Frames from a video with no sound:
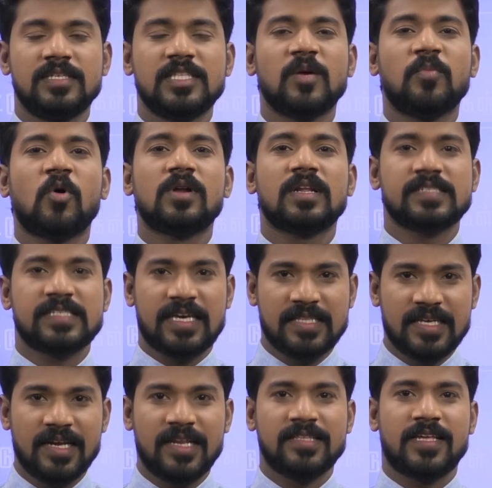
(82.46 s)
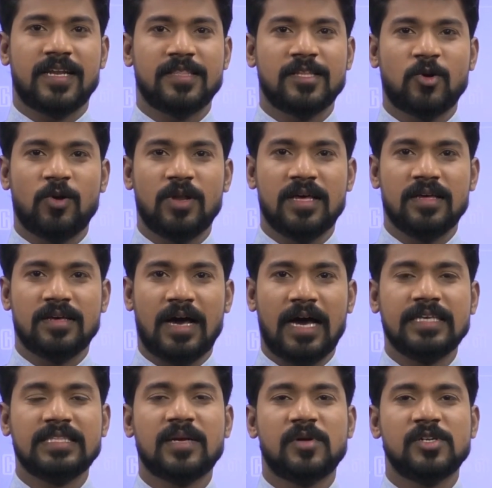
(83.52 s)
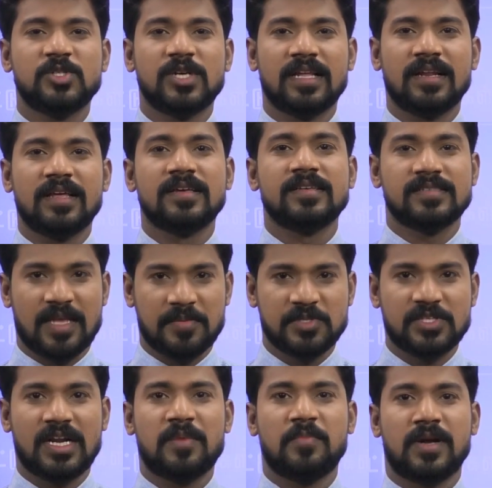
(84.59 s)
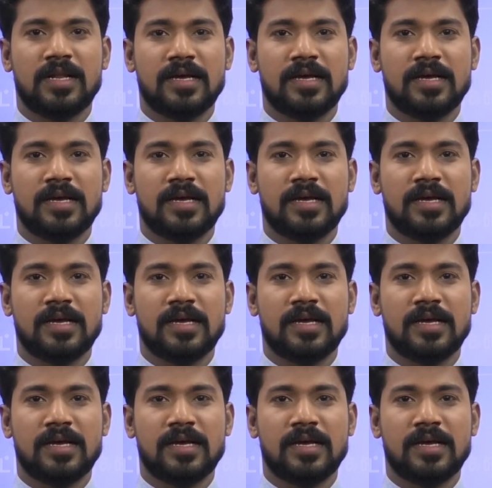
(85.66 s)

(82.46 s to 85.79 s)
இது போன்ற செய்திகளை தெரிந்து கொள்ள ஐ தமிழ் சேனலை சப்ஸ்கிரைப்